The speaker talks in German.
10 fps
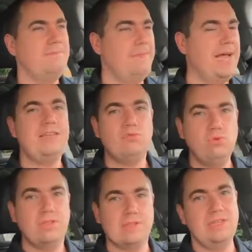Nein,
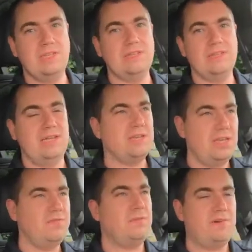tut es nicht. Also
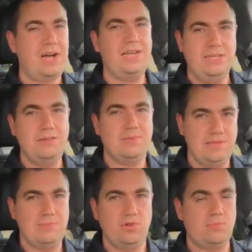ich verbrauche ihn hier mit
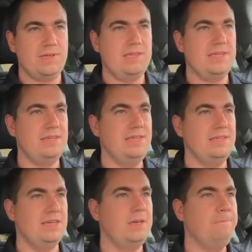7,6
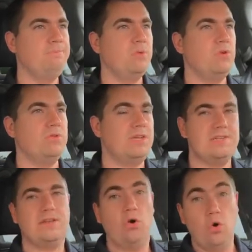Litern und
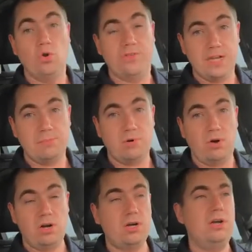das
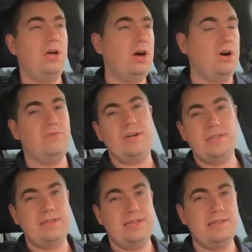runtergebrochen auf
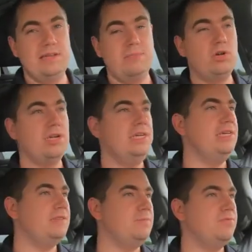einen Tesla Model
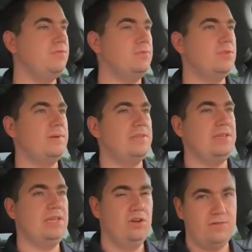X mit
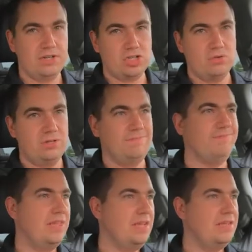25 Kilowattstunden.